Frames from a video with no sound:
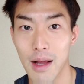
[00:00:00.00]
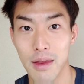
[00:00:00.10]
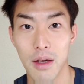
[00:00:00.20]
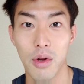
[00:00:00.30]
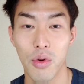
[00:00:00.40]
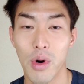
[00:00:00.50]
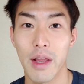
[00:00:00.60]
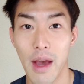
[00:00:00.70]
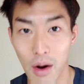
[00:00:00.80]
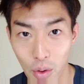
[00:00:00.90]
た次の
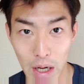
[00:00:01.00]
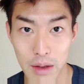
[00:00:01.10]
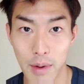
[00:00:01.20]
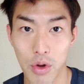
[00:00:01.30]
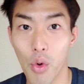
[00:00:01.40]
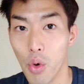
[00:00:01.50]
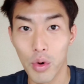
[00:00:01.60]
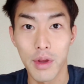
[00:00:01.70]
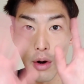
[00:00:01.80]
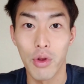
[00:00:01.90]
動画でお会いしま
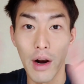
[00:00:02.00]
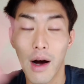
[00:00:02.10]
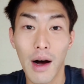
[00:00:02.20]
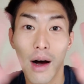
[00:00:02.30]
しょう。さような